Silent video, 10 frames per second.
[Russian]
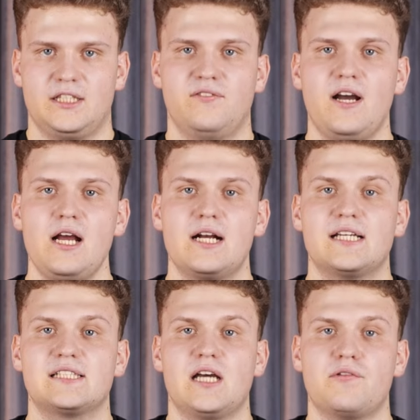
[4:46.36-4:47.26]
Едва
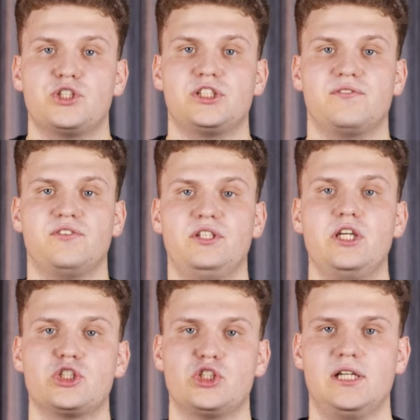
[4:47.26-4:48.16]
оказавшись
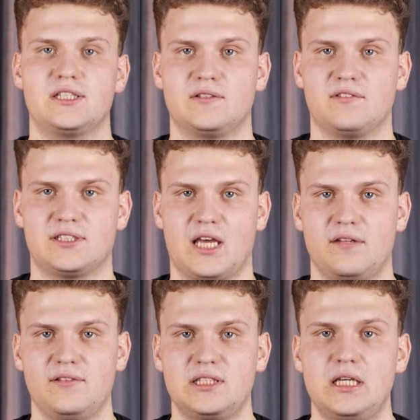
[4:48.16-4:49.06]
вне железного
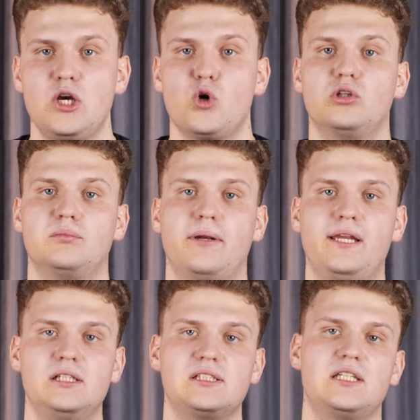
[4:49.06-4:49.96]
занавеса, он
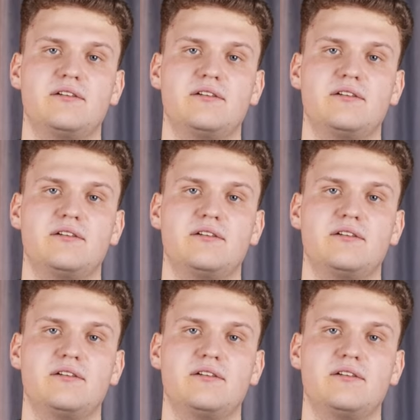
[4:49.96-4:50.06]
принялся